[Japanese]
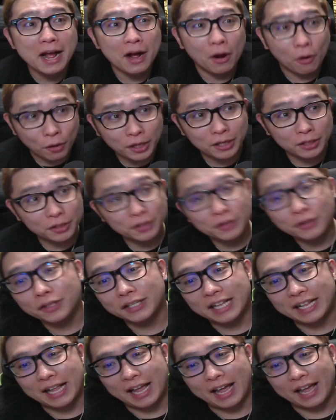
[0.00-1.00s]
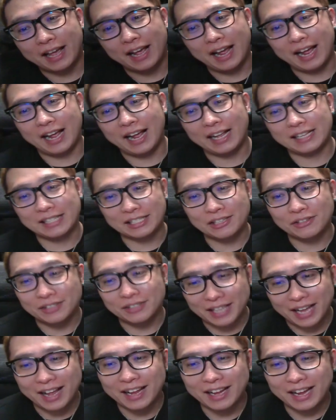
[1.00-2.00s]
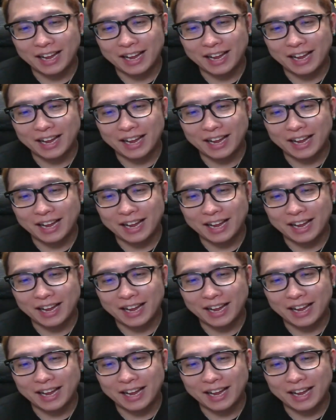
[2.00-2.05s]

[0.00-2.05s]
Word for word: ほい、ということでね、えー、早速ね、